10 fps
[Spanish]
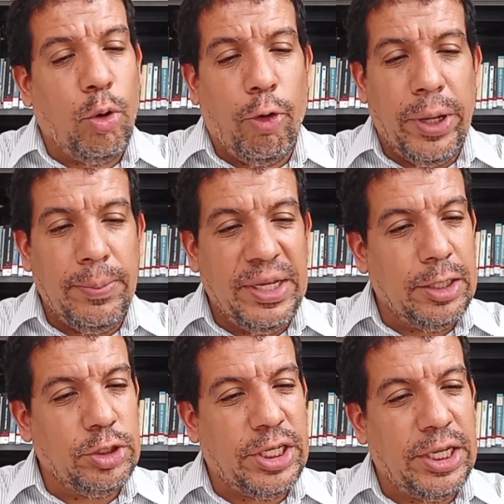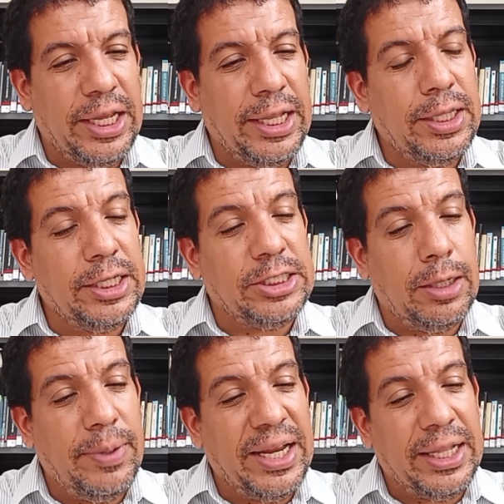oh emir de los creyentes, al
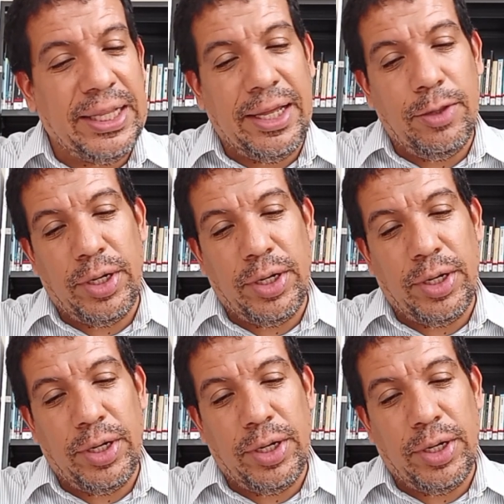ver atado